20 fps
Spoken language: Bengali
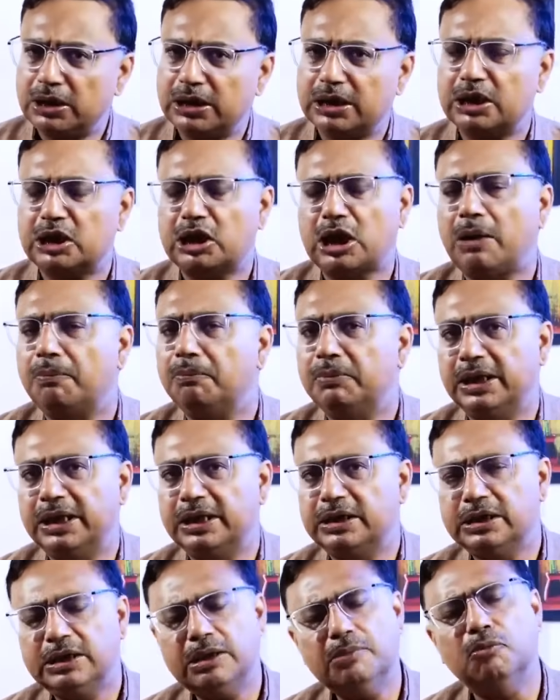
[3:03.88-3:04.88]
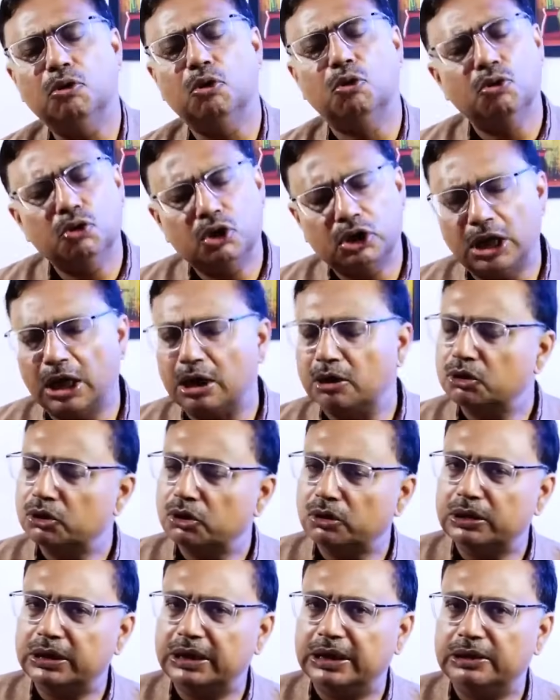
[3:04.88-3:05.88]
বলে এটা সামনে এসছে বহু
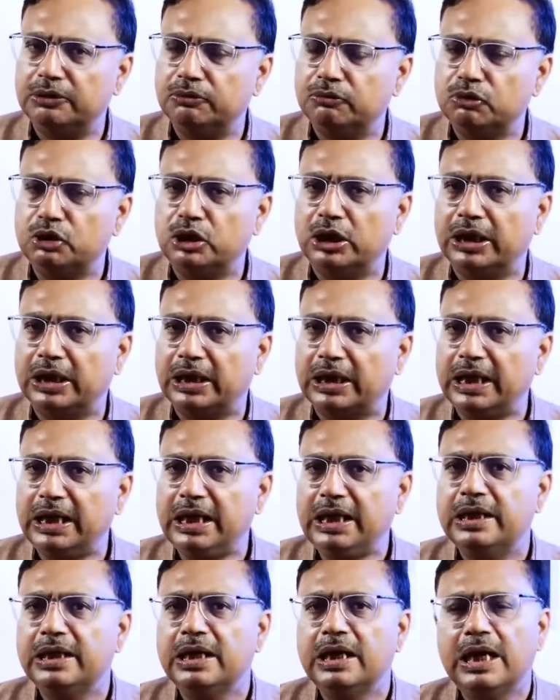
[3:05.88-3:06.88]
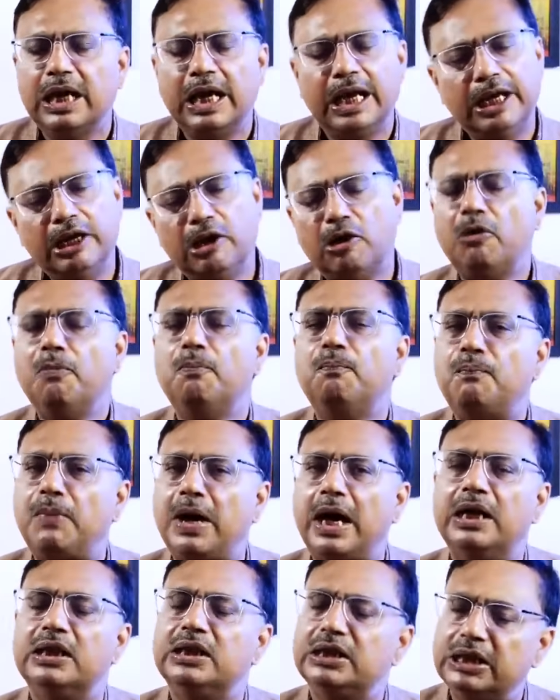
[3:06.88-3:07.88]
সাংসদ কিন্তু সেটাকে এরকম
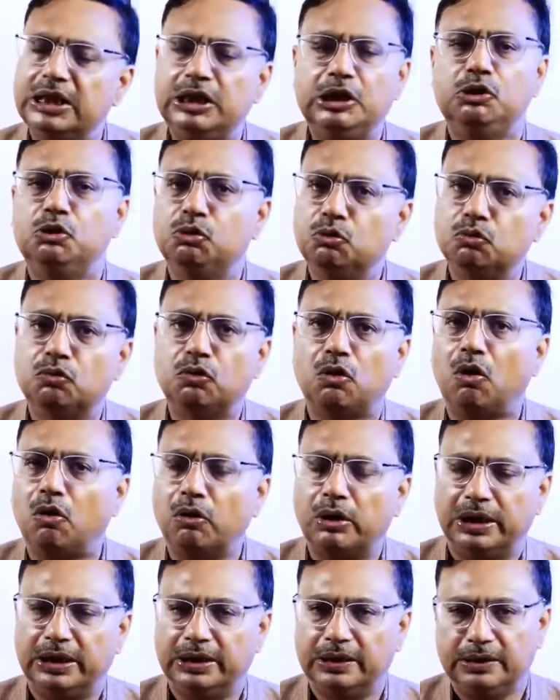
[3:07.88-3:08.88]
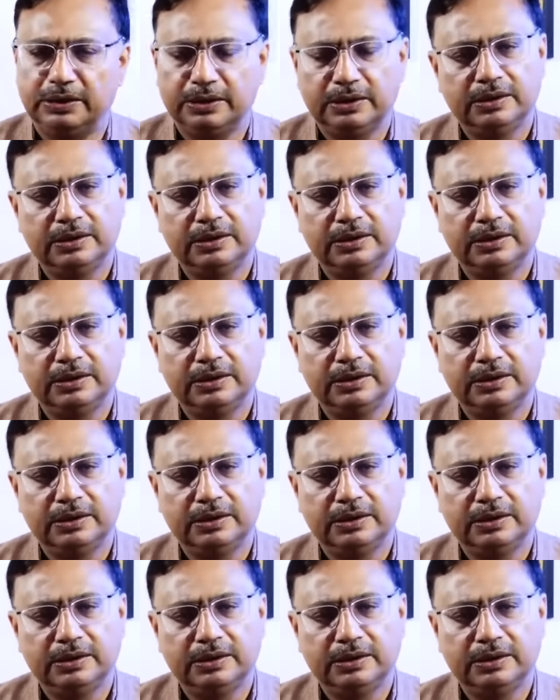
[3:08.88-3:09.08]
পাস ইস্যু করেন